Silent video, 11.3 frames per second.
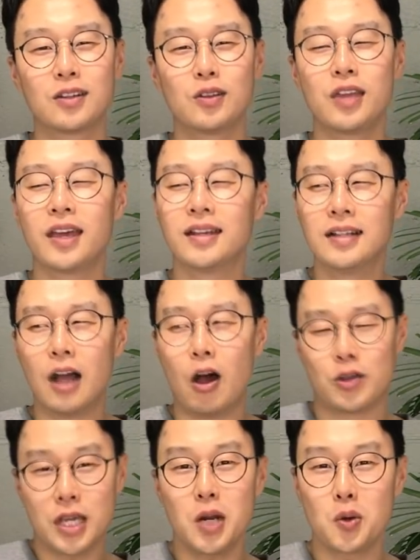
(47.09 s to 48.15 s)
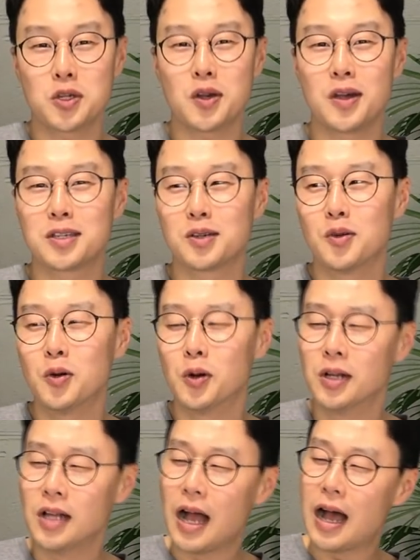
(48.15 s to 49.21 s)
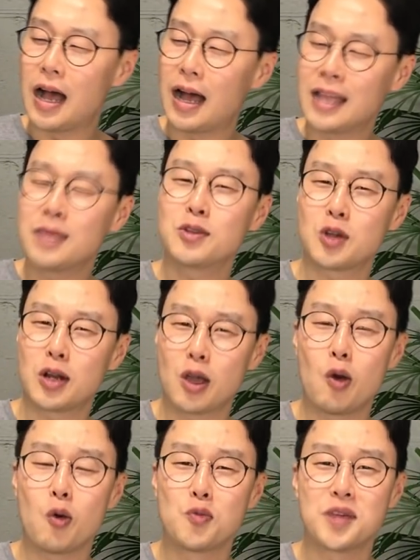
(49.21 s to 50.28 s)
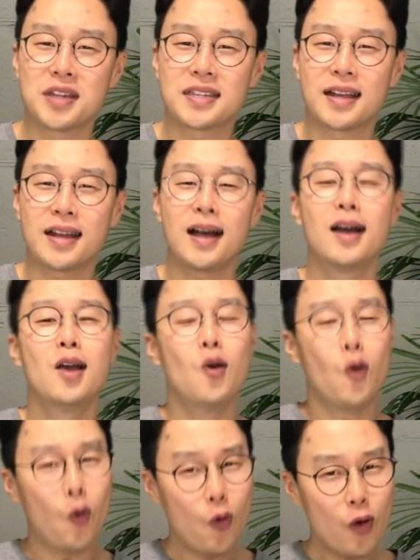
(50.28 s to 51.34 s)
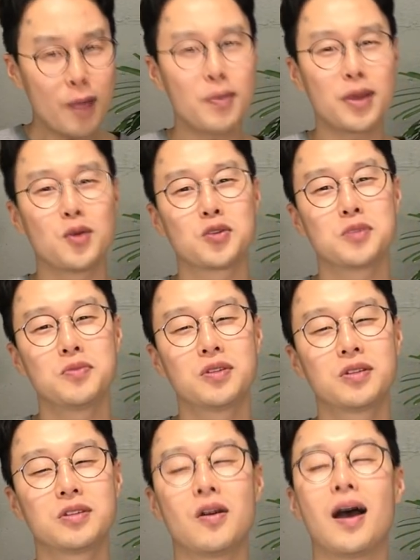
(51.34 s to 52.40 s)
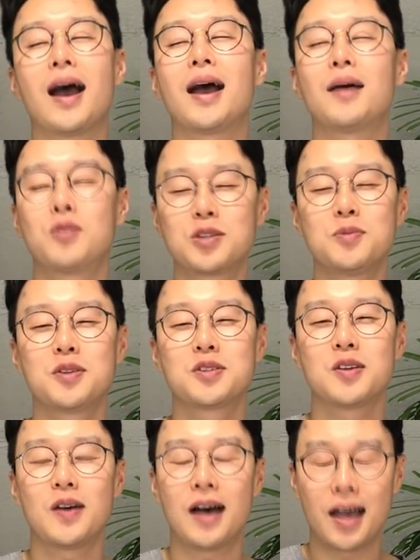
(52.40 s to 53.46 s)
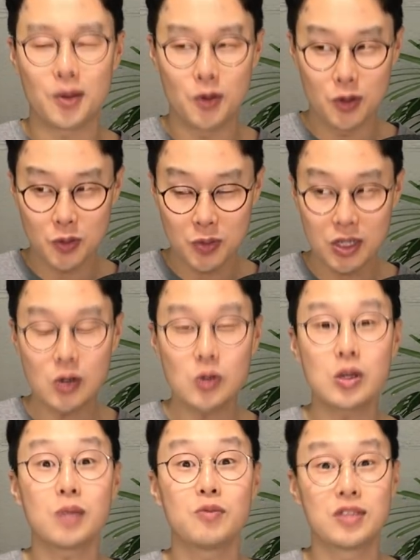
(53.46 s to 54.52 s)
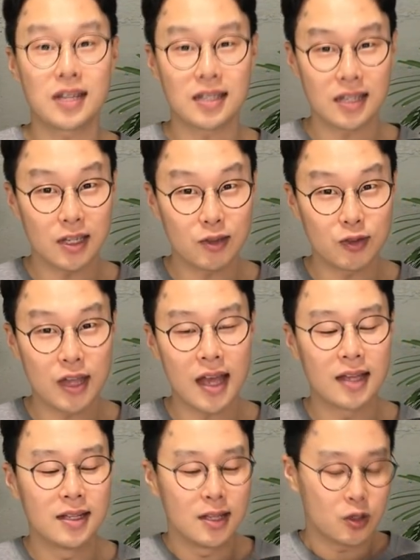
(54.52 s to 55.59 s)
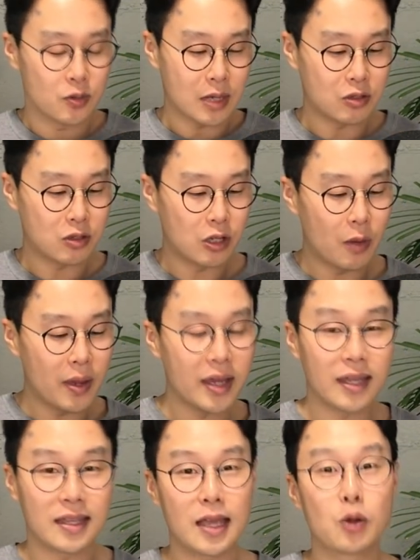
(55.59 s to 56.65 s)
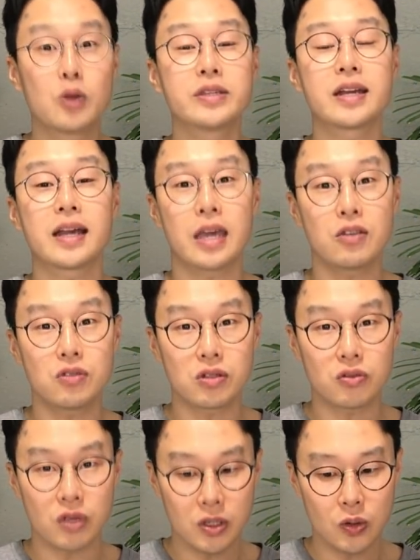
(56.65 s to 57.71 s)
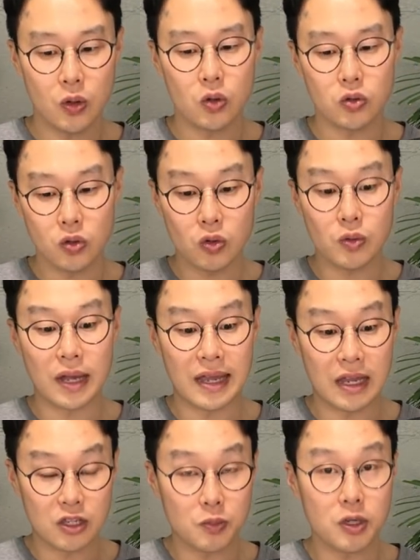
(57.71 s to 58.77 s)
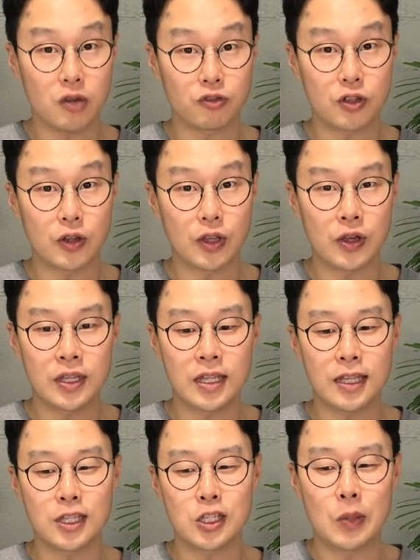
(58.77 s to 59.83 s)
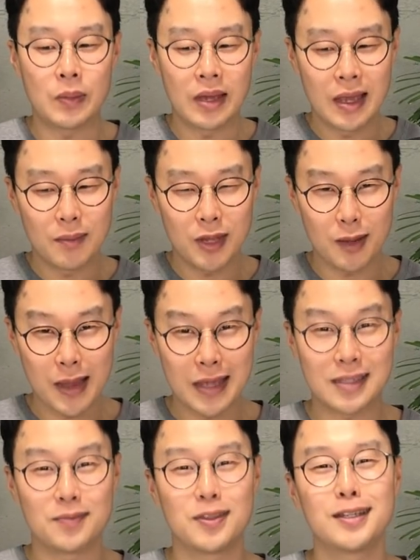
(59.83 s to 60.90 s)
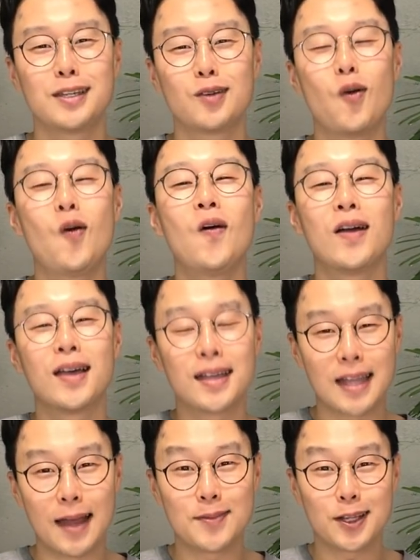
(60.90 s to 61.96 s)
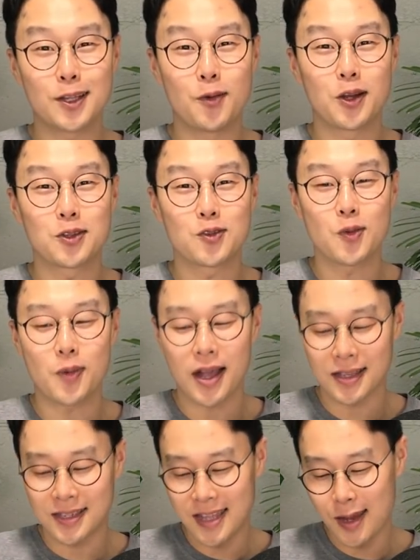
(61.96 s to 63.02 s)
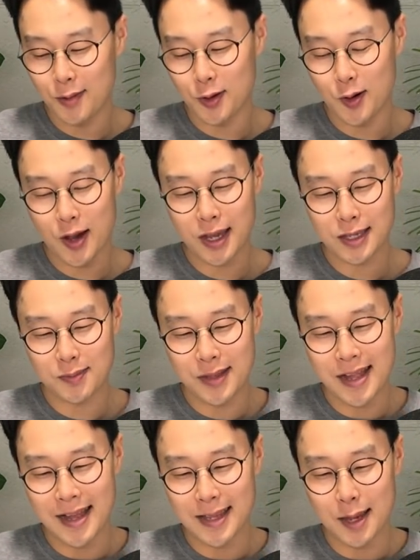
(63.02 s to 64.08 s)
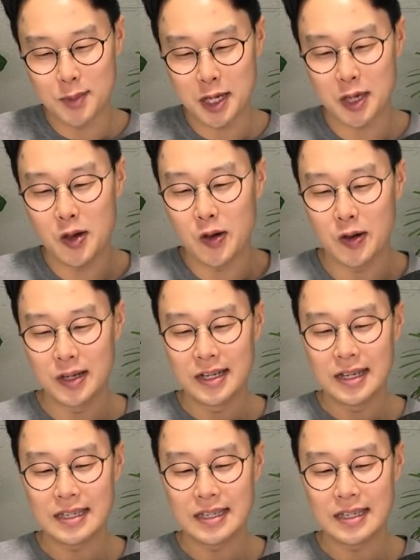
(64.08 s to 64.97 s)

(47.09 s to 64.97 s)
그런데 새로 오셔가지고 아니면 저랑 영어 공부하시다가 오랜만에 오신 분들은요, 보시면서 요런 좀 실용적인 문장들이 있구나, 좀 자주 들어봐야겠다, 요런 생각 해주실 수 있도록 조금 강의가 쉽게 구성되어 있다는 점 미리 말씀드립니다. 그리고 다음 장 넘어가서 수업 진행해 보도록 하겠습니다. 다음 장이요.